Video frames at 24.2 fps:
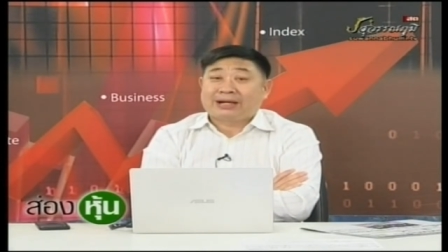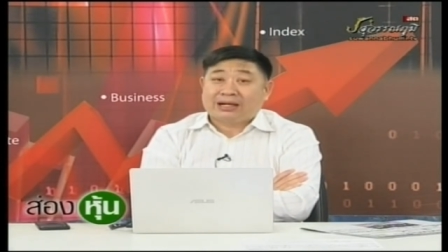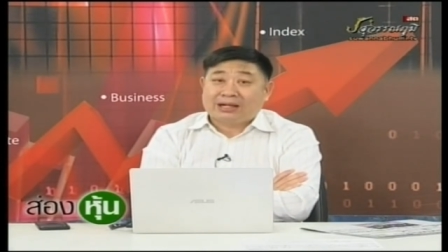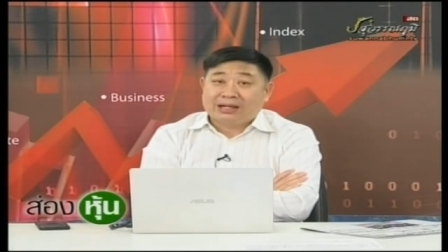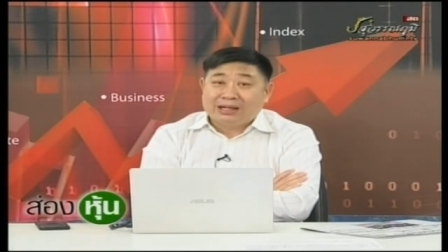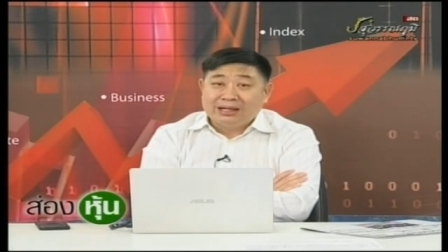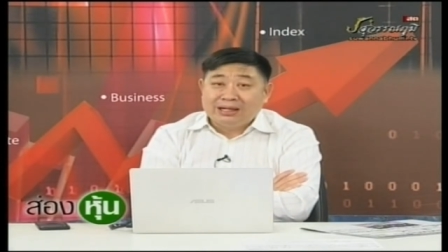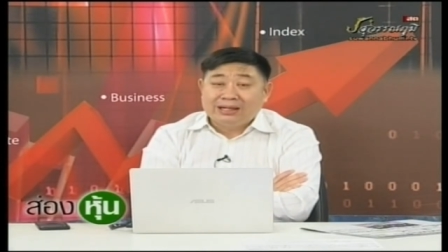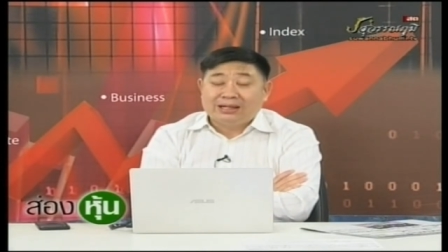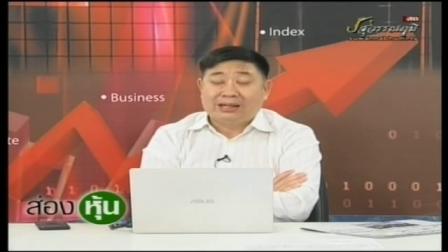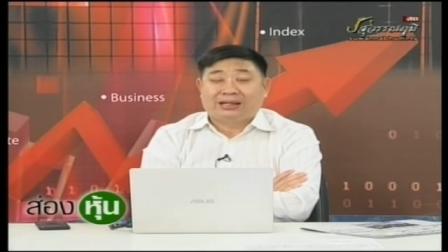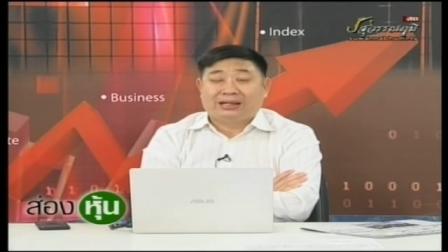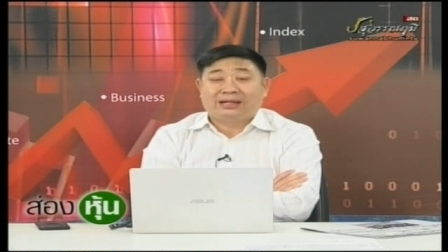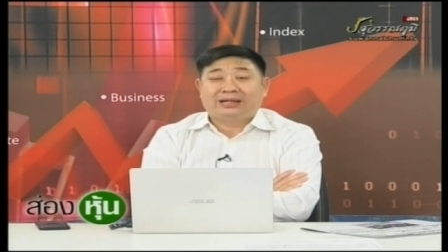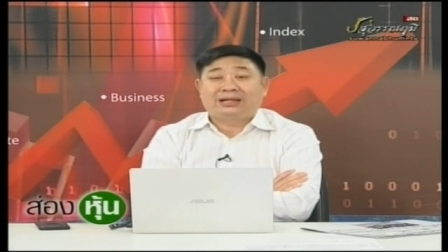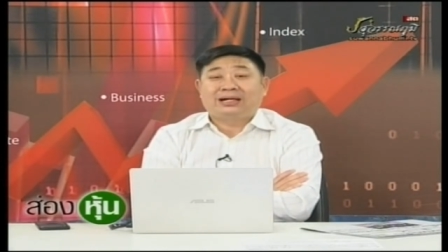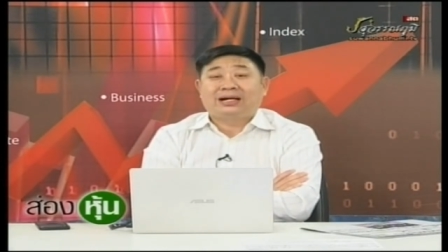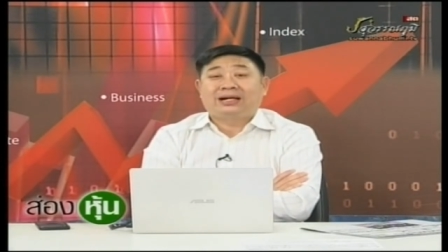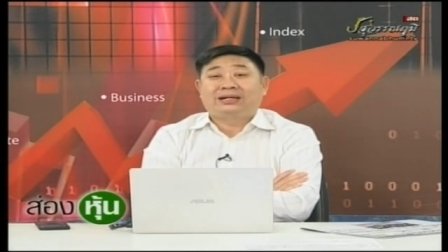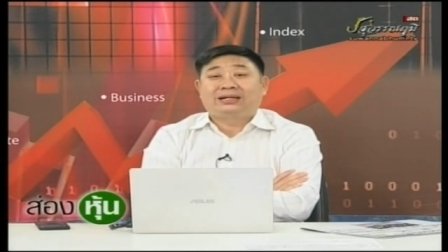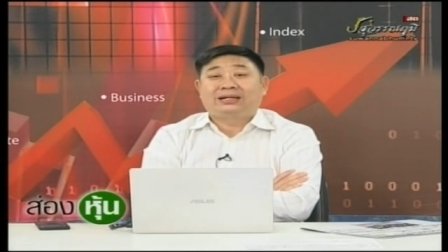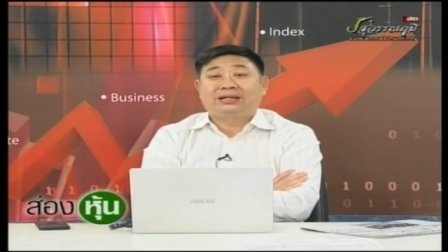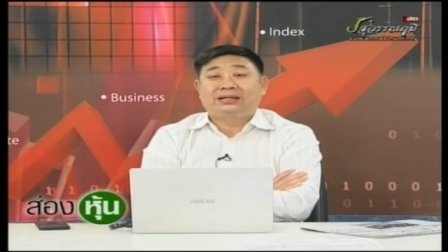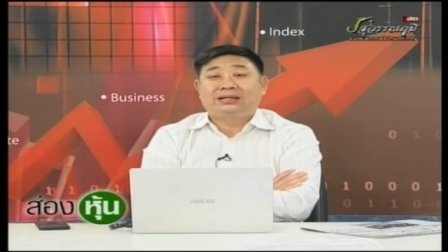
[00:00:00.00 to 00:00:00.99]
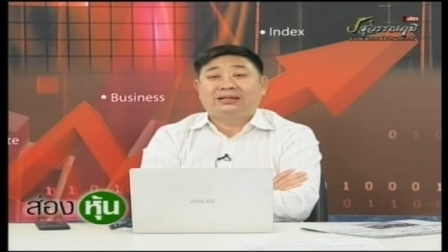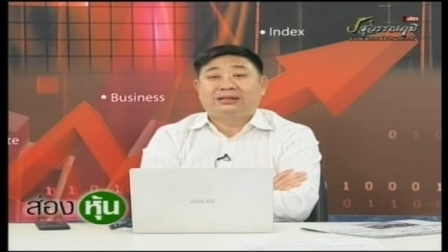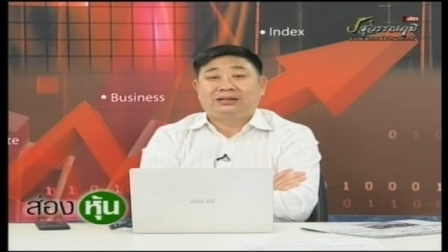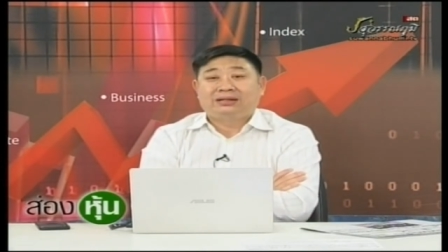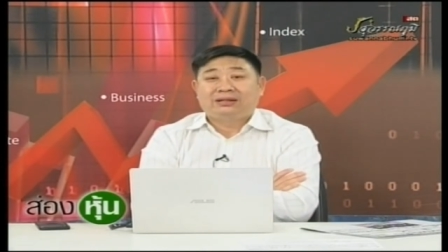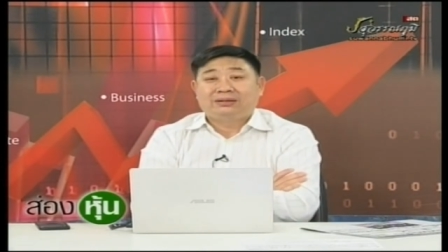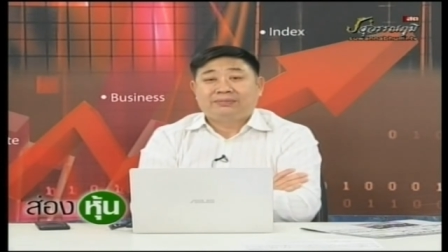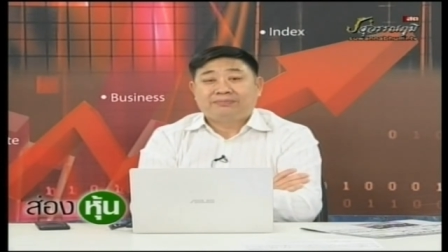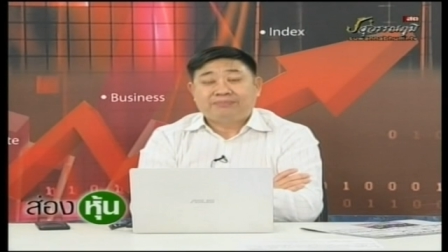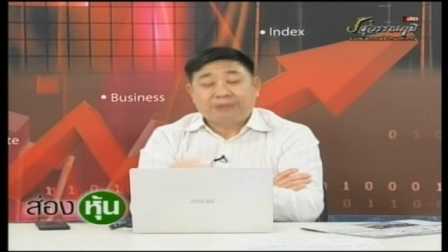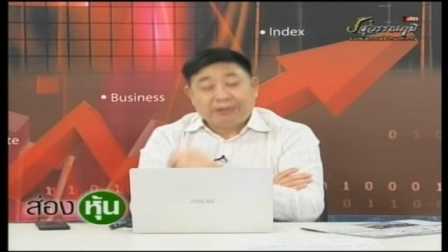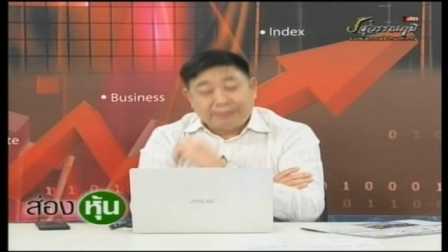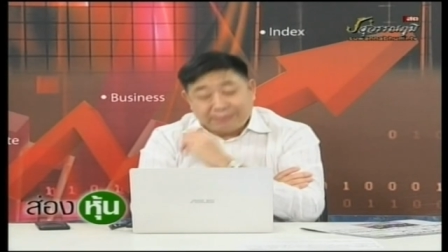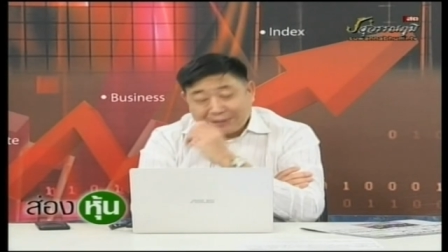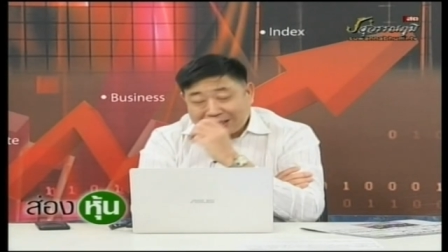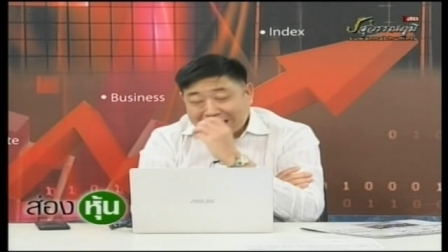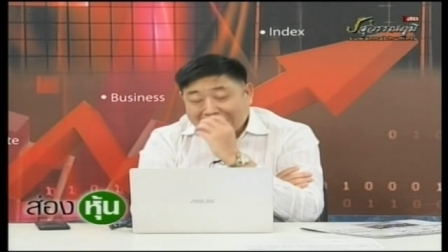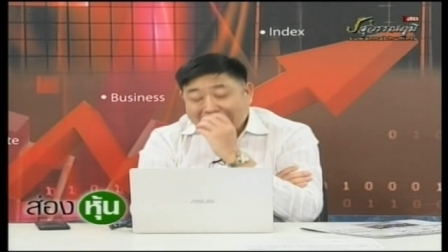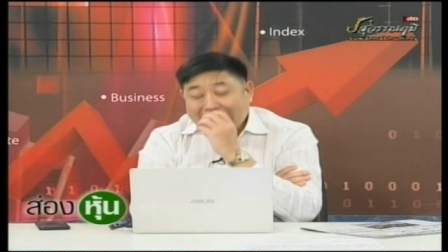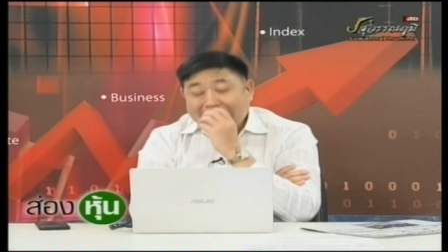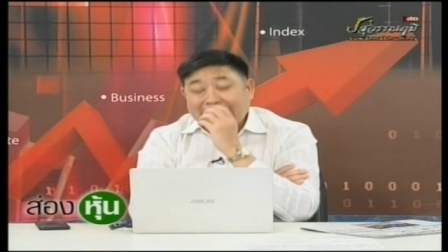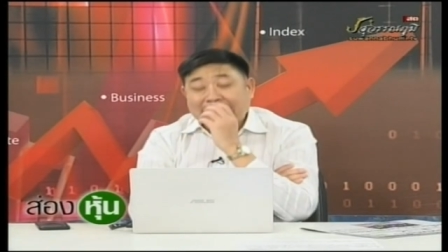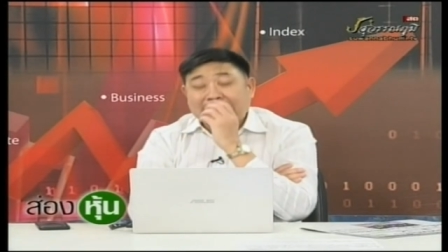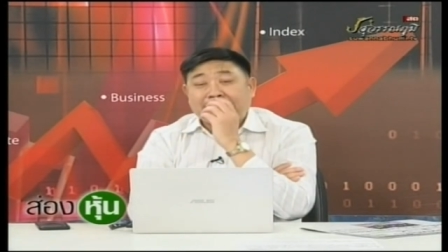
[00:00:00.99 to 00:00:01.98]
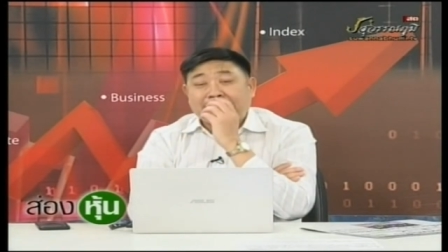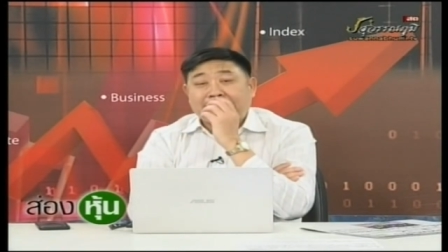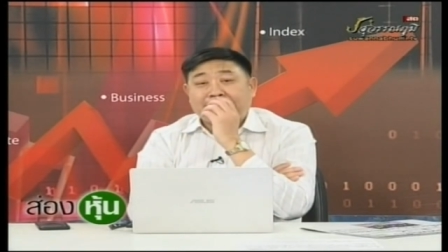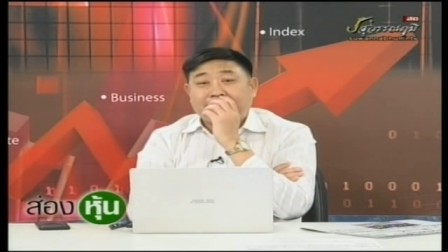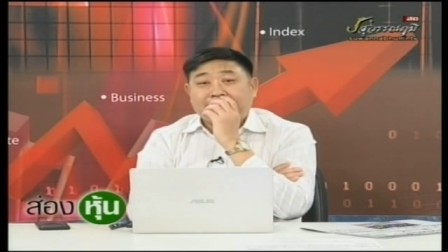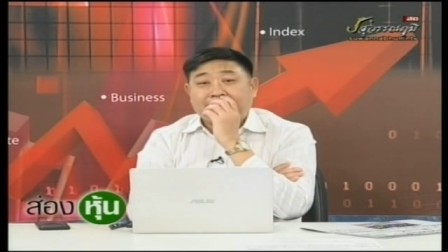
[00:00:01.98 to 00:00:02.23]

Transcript: ครึ่งหรือเกินครึ่งเป็นไปได้ครับ